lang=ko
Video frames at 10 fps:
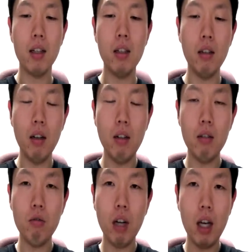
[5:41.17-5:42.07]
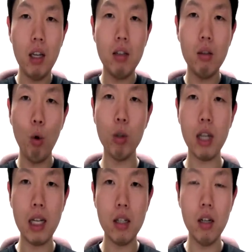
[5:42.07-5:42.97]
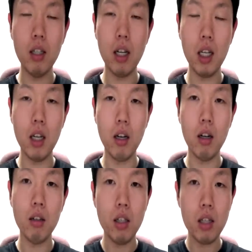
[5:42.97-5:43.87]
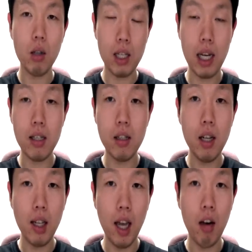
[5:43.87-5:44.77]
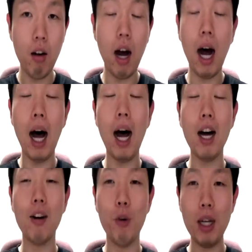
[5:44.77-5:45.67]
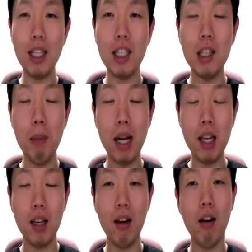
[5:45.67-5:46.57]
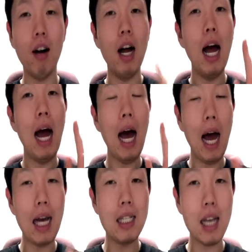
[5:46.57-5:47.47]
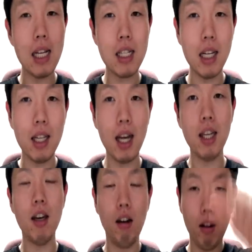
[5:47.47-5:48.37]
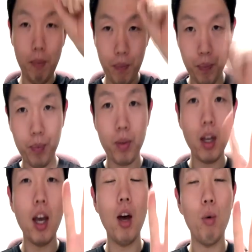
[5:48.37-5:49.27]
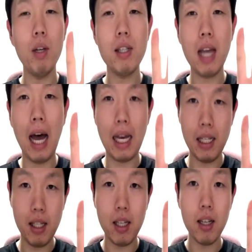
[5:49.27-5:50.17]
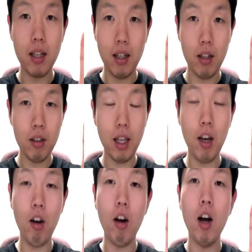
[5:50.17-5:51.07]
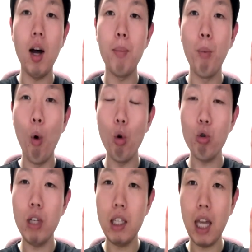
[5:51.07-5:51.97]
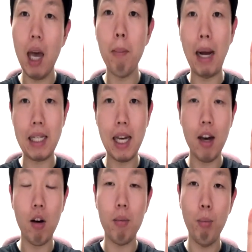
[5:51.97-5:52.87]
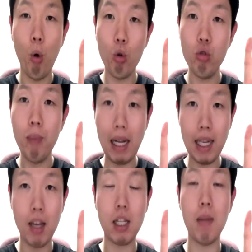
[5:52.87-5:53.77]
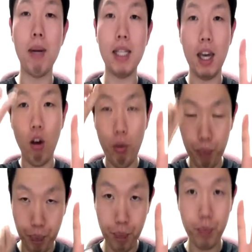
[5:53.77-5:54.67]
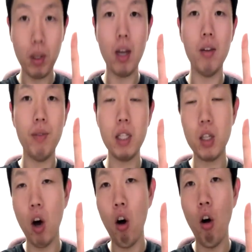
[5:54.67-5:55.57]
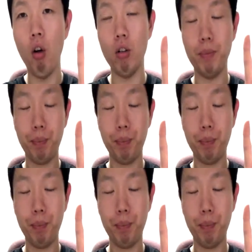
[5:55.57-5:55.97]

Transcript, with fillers: 그, 어, 누나, 이게 옷 사이즈 의외되니까이 어, 사이즈 의외돼요 아, 고객님, 그거말이있까한 사이즈가 있다니까. One size. 어때요? 모두인데 맞아요. 모두 맞아요. 잘 맞아요. fits all.